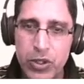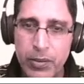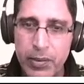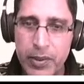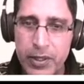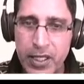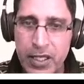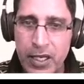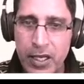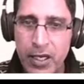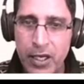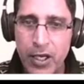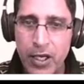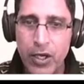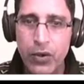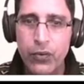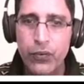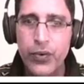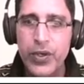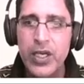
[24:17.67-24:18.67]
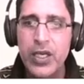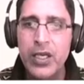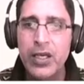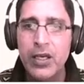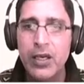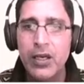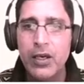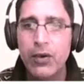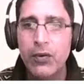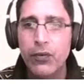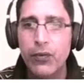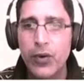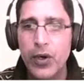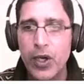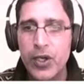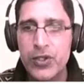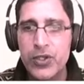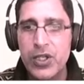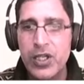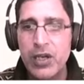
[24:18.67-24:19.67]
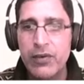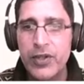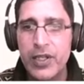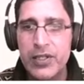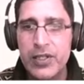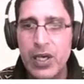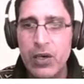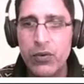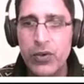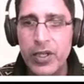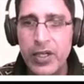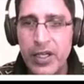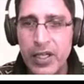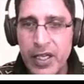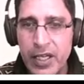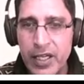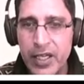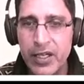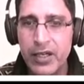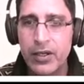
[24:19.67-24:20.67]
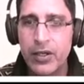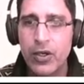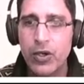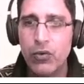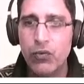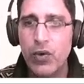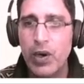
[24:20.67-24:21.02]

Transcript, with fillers: मुझे बताइए वी velocity of the sound in air